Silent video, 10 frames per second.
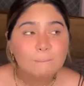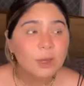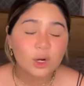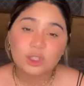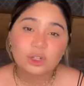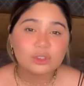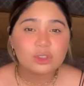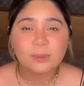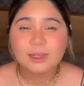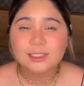pero yo no
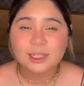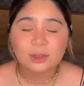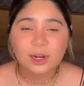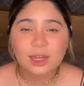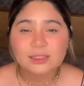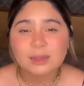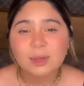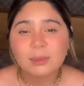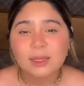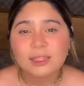estoy manchando nada,
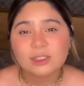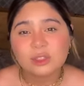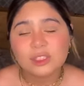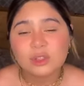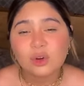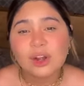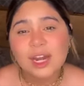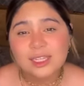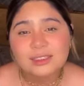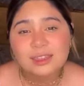simplemente estoy siendo
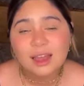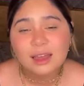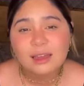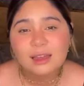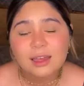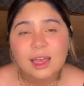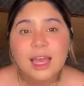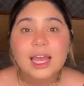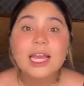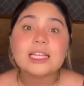honesta.
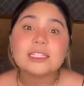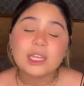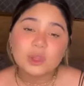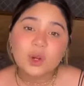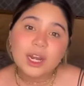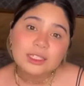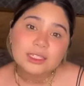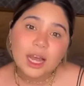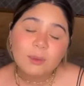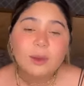Y siendo
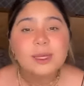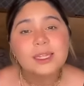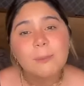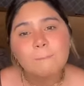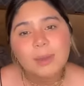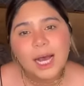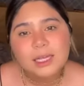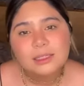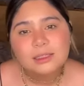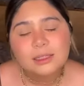honesta vives en
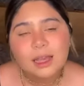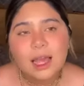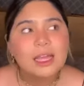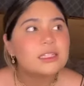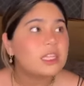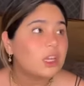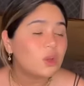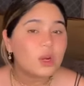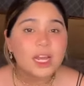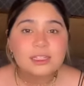paz.
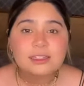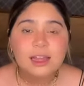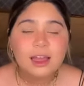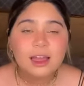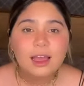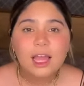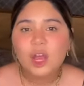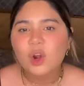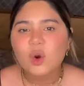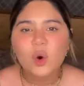Siendo honesta
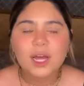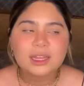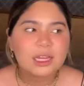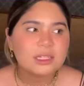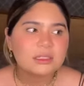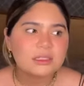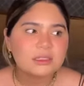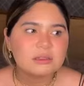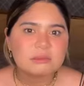no andas